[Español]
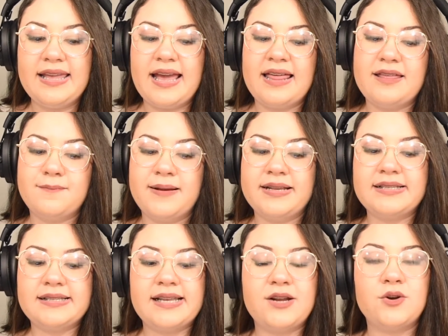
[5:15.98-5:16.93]
Y
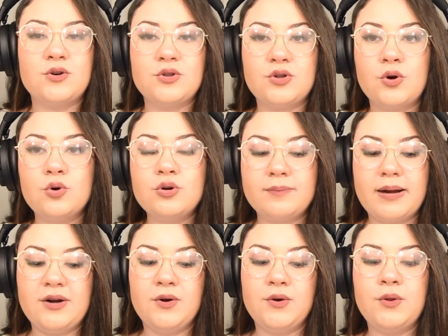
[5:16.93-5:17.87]
además se encontró un
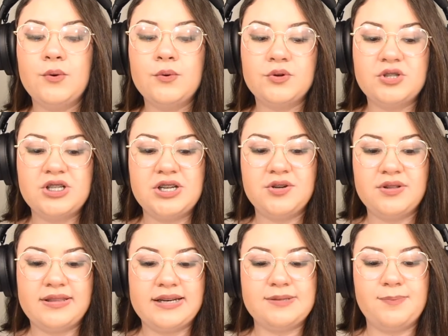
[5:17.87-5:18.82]
mango de un cuchillo
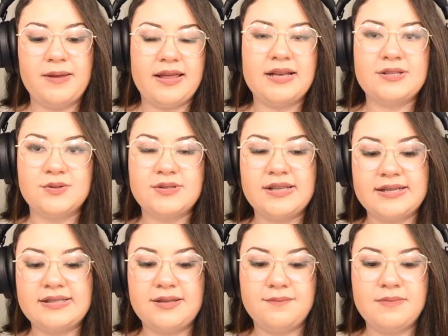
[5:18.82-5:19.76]
y tres pedazos de
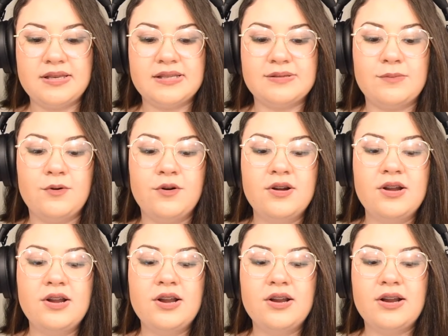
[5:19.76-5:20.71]
este mismo
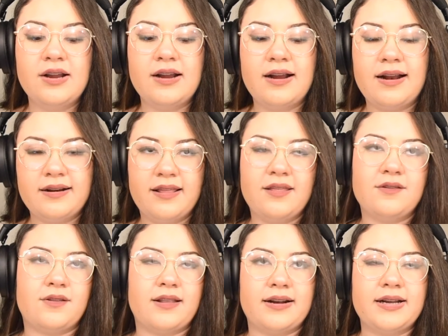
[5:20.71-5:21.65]

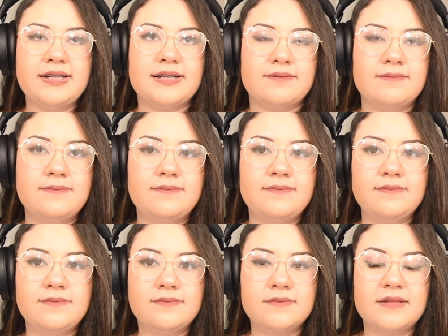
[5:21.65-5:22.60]
alrededor de la casa.
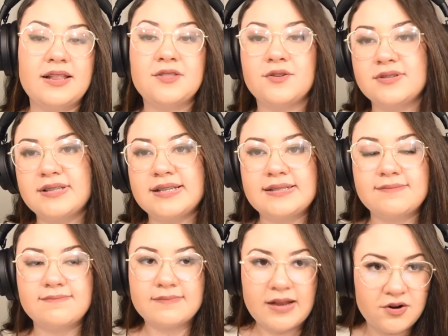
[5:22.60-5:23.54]

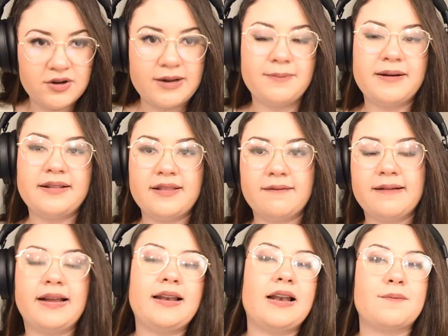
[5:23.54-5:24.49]
Entonces, a lo que
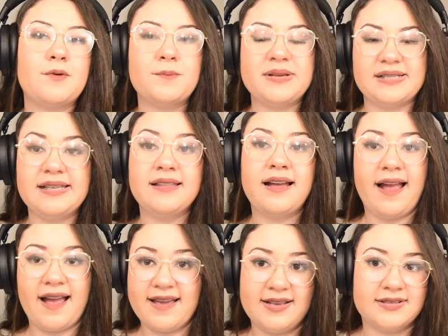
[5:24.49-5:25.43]
aparentaba que el arma homicida
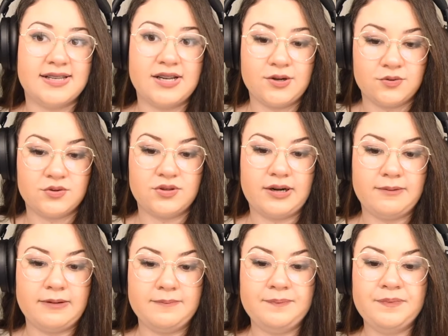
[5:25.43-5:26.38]
ahí se
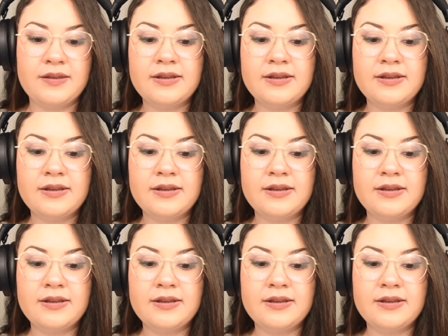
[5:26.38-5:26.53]
encontraba.